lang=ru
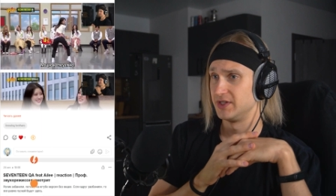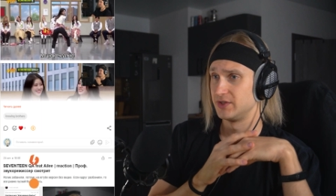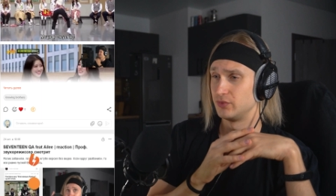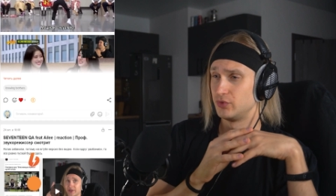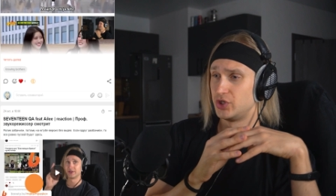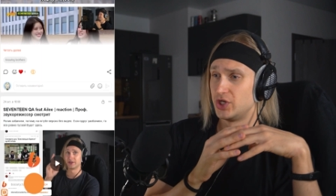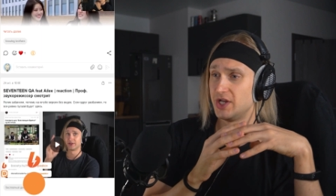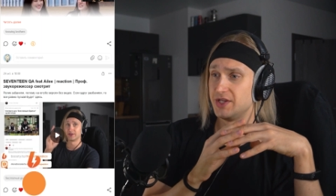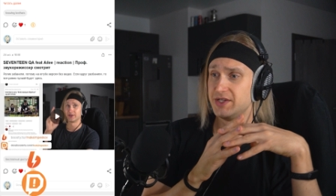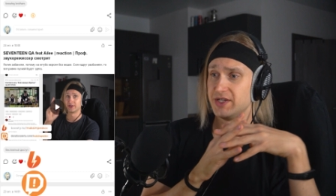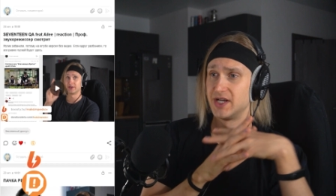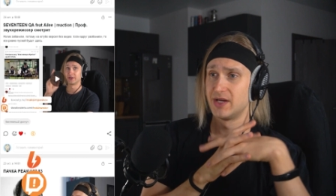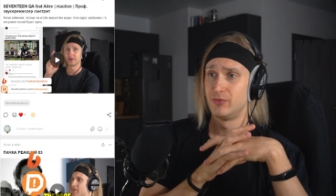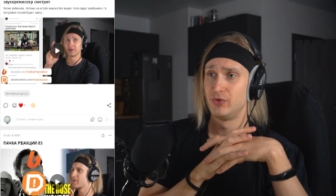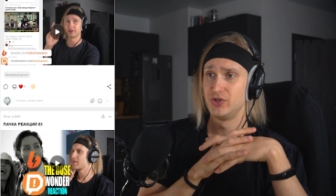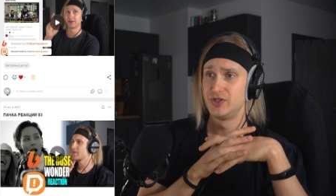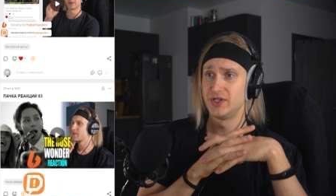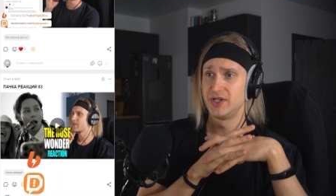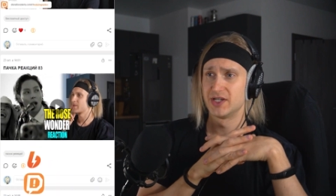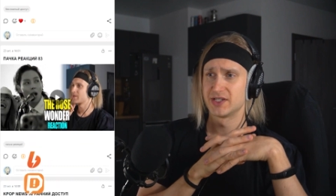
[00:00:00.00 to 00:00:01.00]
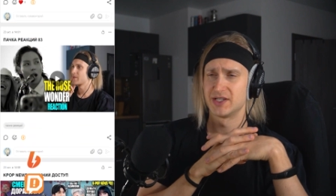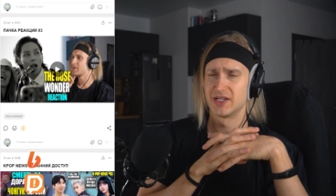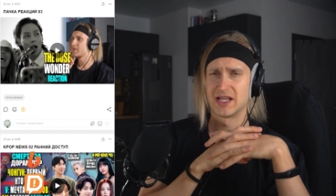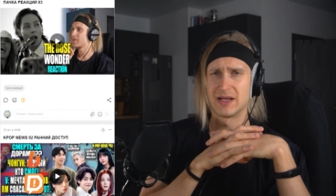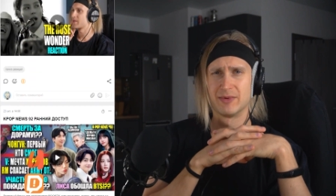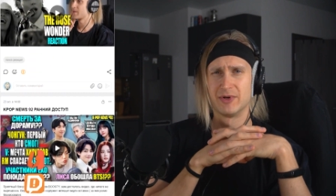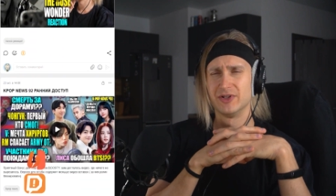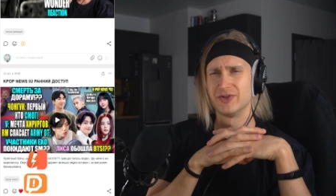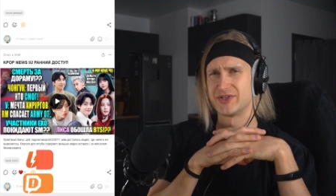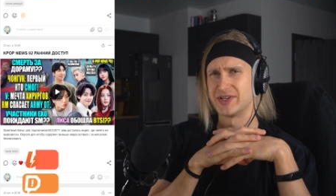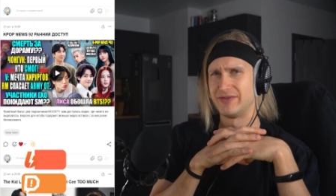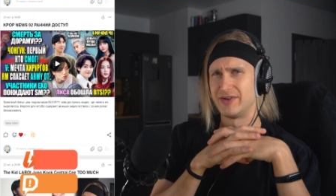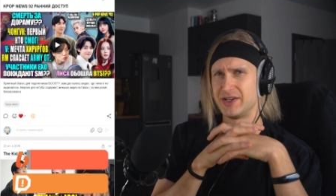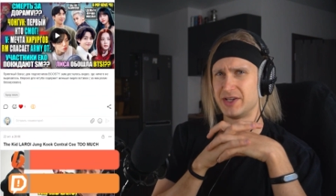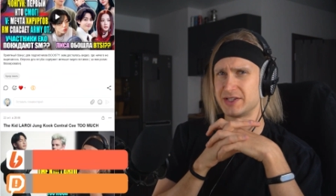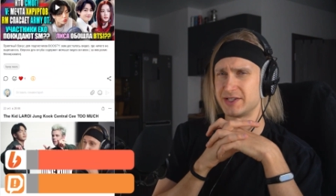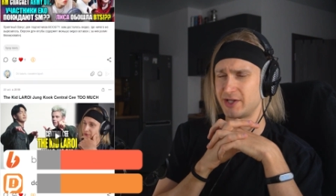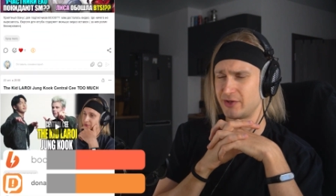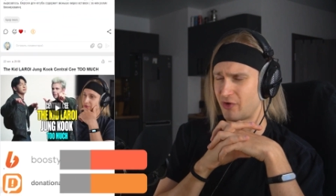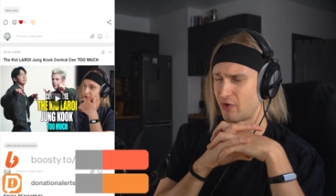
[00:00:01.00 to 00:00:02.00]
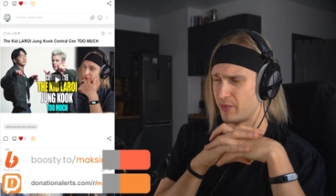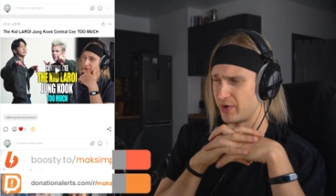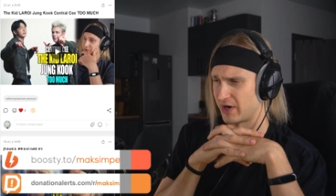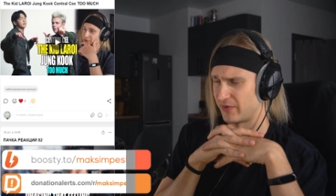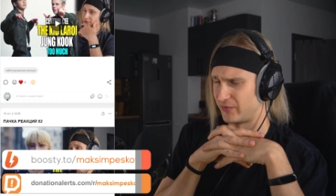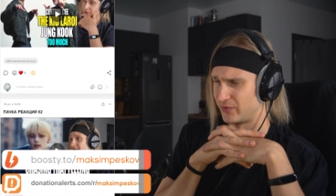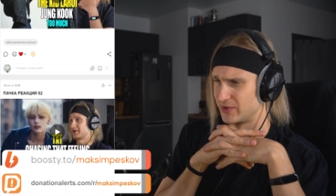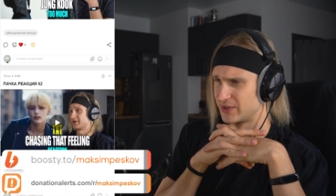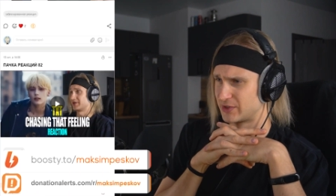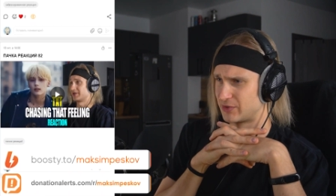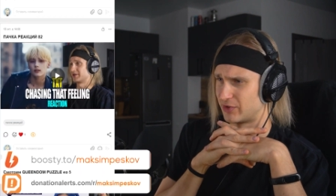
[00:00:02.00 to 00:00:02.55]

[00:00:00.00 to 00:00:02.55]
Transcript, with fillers: изучайте, кому интересно. Там голосование за новый марафон